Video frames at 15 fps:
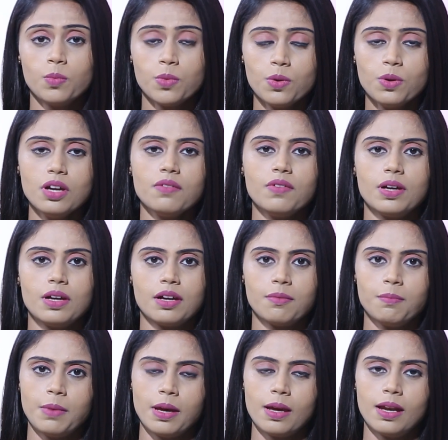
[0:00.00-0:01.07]
மூலவருக்கு
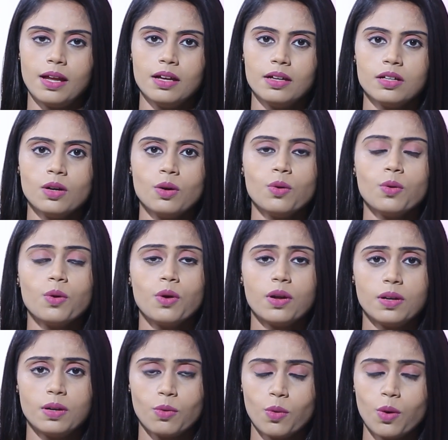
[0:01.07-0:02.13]
மேலே
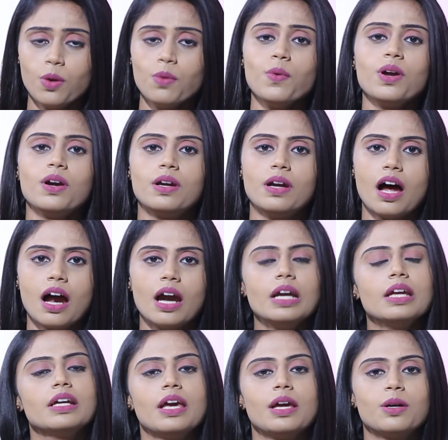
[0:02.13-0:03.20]
ஒரு ஒரு
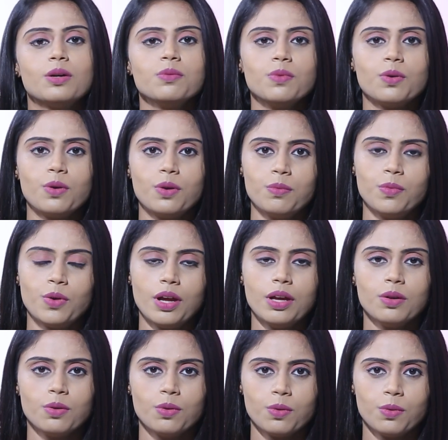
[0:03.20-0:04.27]
நாழிகைக்கும் ஒரு முறை
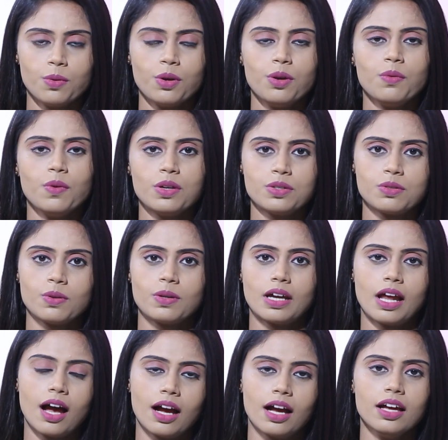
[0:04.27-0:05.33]
ஒரு ஒரு
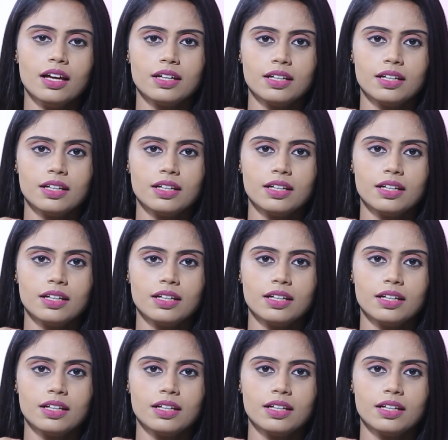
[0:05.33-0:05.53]
சொட்டாக